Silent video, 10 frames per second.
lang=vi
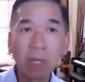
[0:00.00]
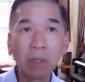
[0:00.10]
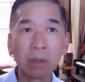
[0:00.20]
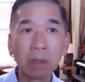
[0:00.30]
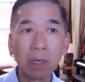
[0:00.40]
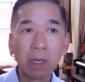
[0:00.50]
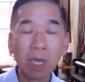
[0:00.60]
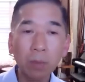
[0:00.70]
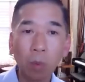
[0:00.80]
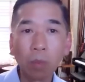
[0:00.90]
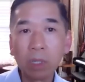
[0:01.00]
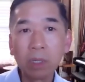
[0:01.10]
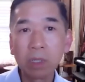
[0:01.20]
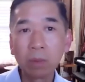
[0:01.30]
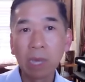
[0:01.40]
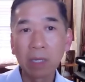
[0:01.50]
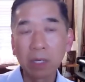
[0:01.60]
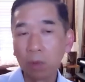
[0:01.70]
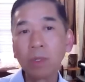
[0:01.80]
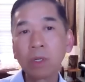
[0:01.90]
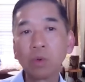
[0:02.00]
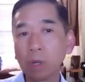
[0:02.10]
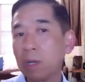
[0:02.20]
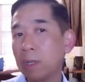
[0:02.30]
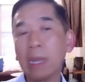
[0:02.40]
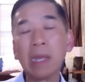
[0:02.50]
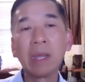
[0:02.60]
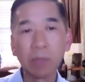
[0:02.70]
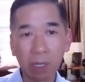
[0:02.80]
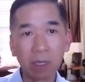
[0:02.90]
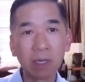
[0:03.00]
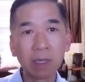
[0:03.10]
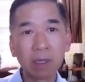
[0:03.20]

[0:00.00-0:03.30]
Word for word: biết được cái mục đích chúng ta sống trên cuộc đời này để làm gì.